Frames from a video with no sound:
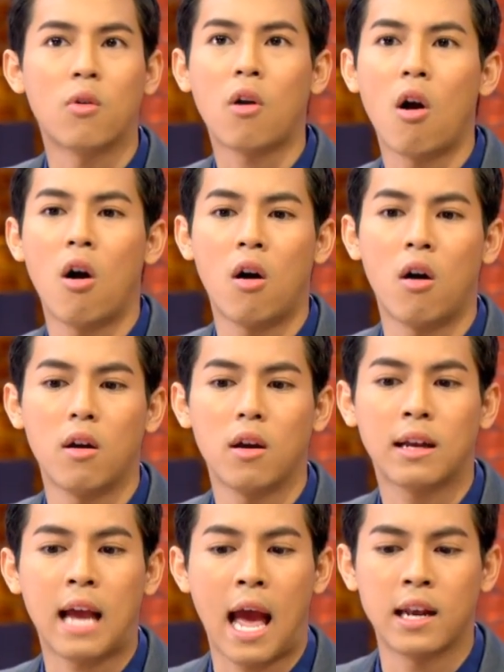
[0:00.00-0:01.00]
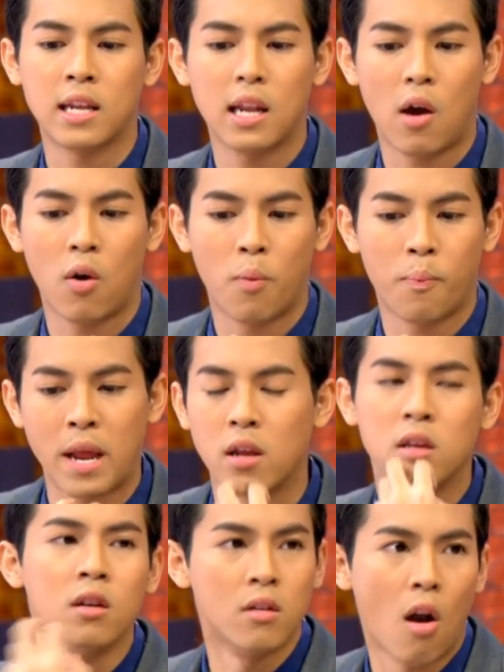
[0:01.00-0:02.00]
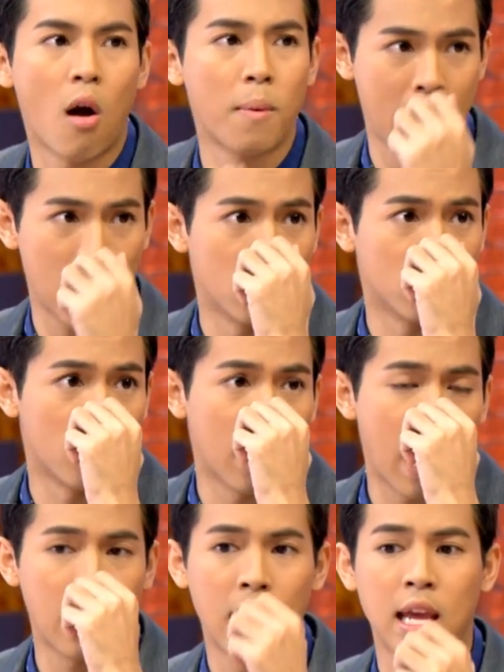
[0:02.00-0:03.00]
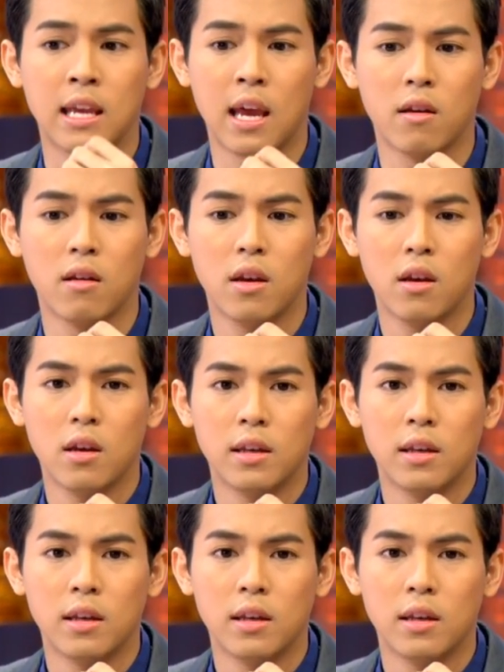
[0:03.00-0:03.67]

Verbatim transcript: แล้วก็การที่เราไปยืนร้องเพลงอยู่ตรงนั้นอะไรเงี้ย